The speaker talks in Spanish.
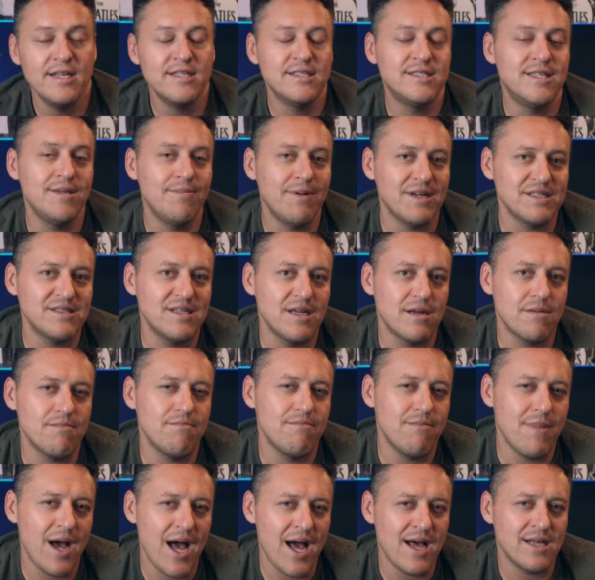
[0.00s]
Si va a ser
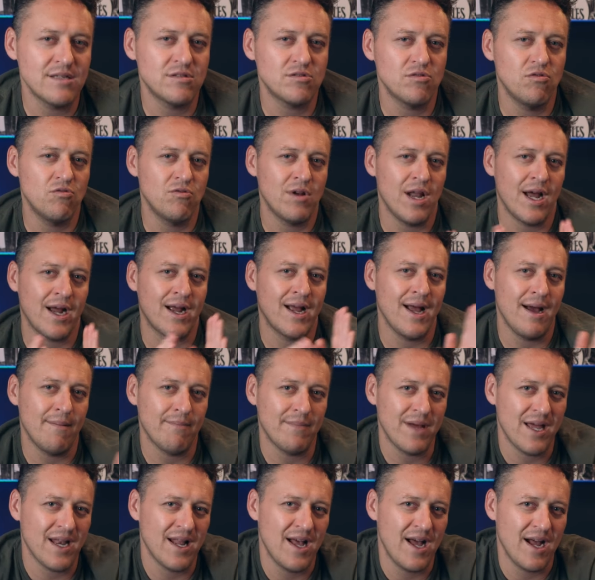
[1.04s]
más una
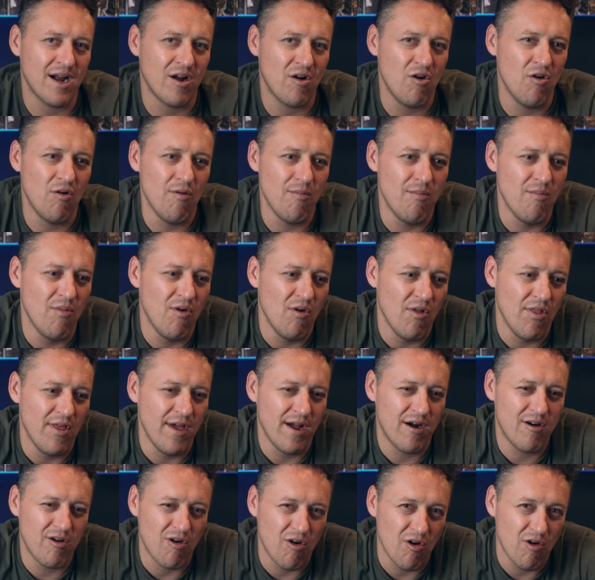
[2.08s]
cámara como de
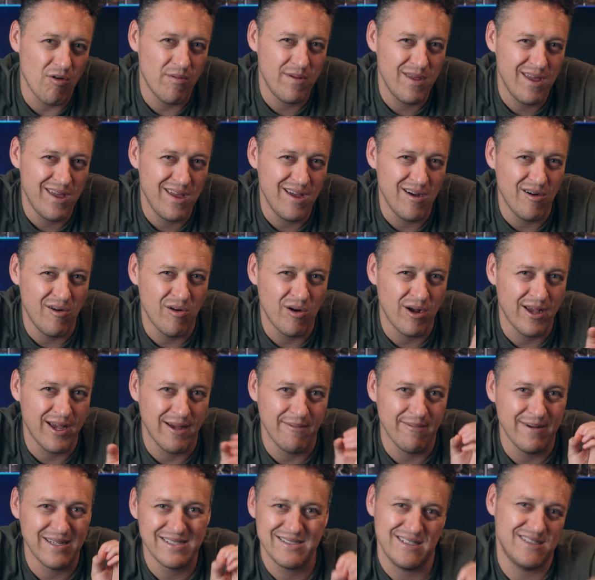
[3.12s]
hobby o que
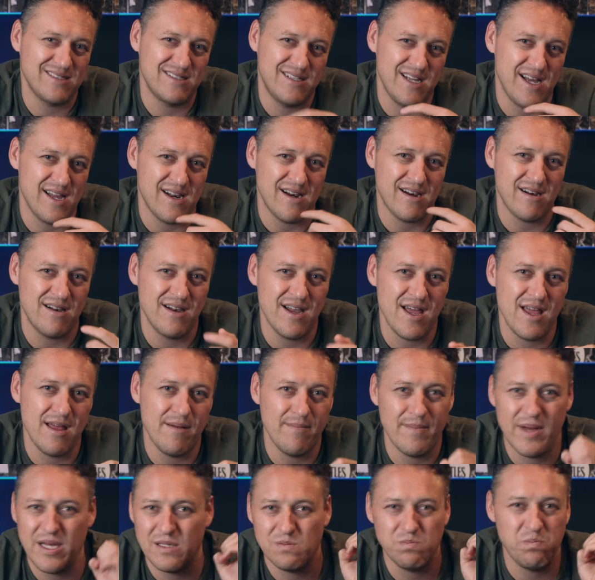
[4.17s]
vas a estar nada
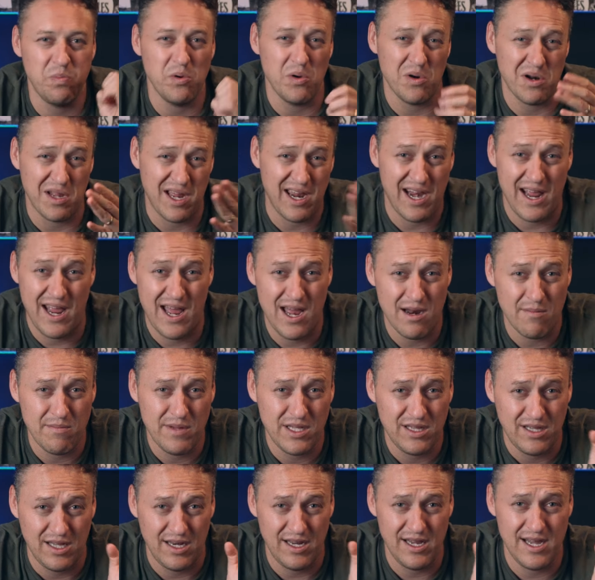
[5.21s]
más por crear
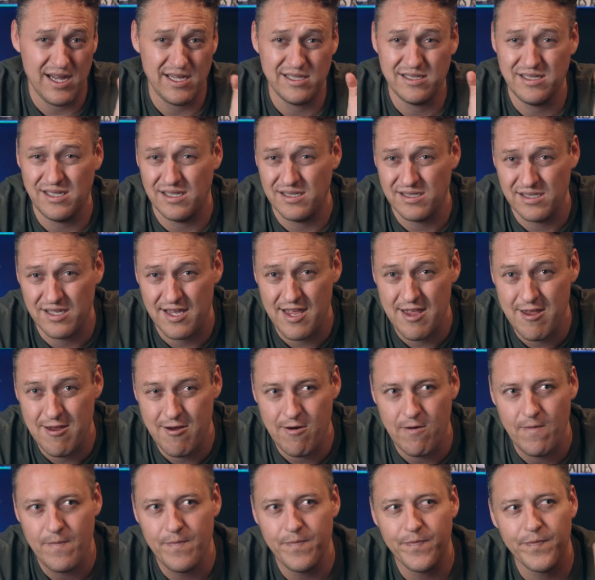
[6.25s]
material
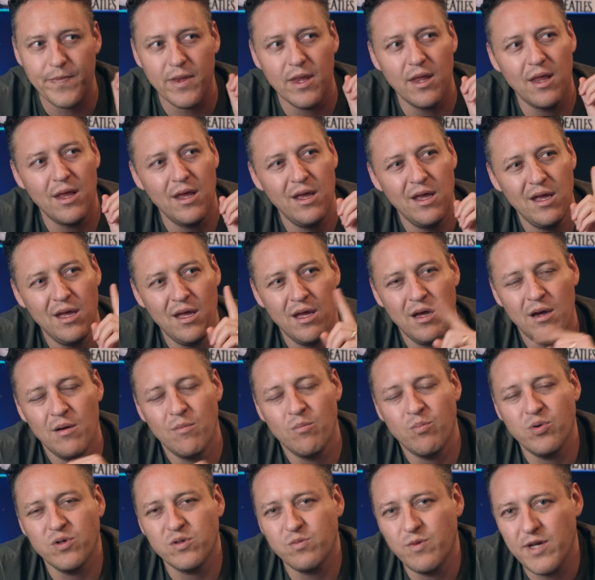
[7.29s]
sencillo,
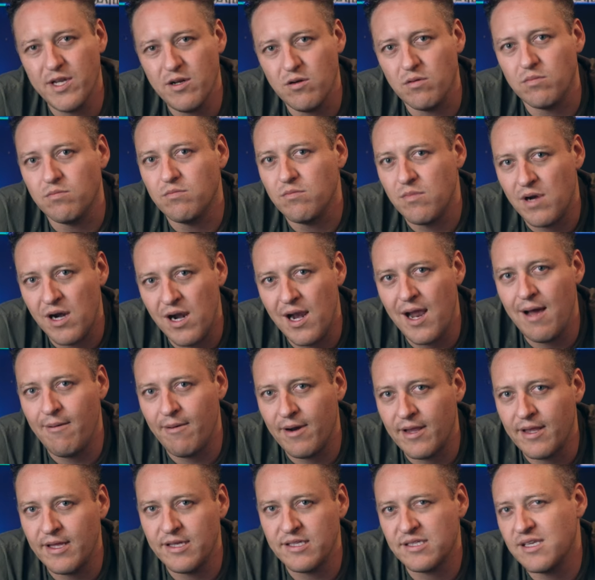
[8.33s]
pues bueno, la
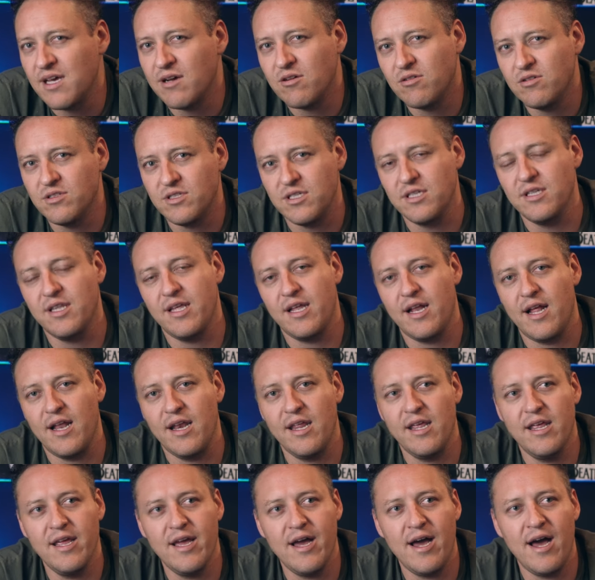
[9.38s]
verdad es que
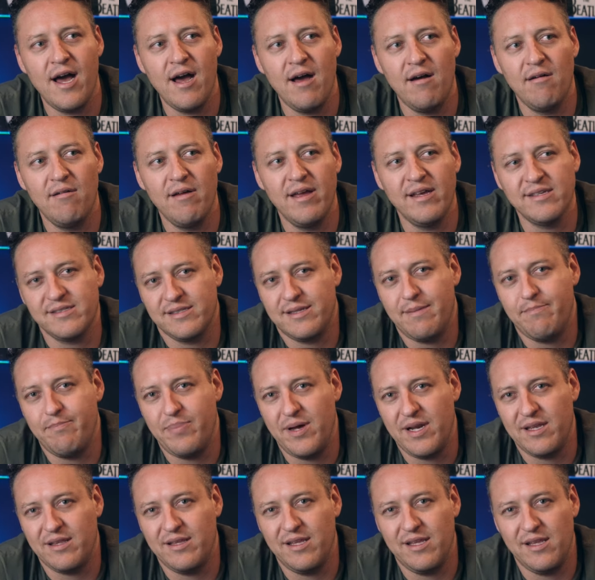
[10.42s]
consideraría esta
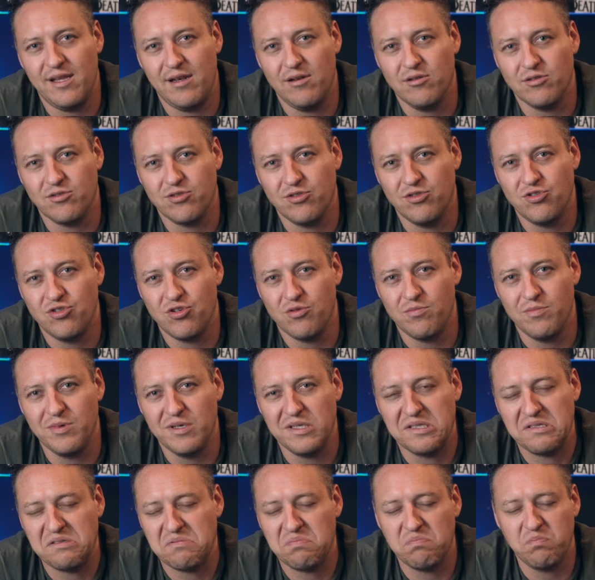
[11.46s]
parte de los 8
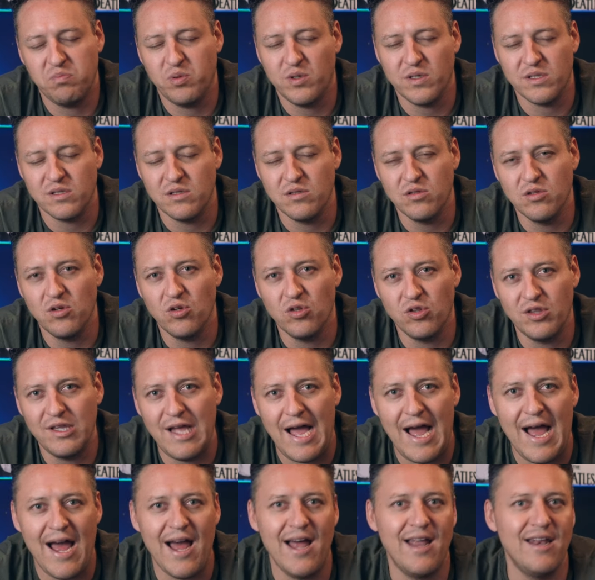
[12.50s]
bits pues no
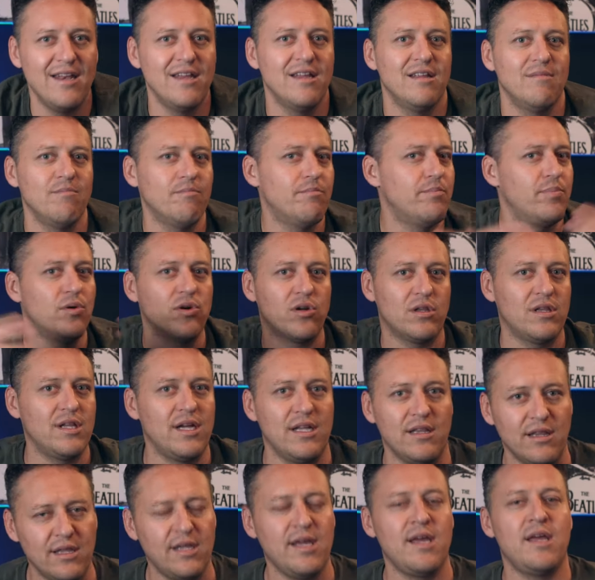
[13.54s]
tan
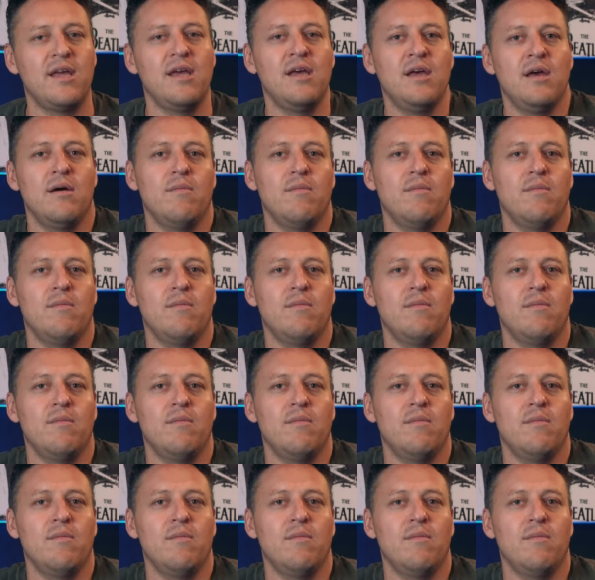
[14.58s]
importante,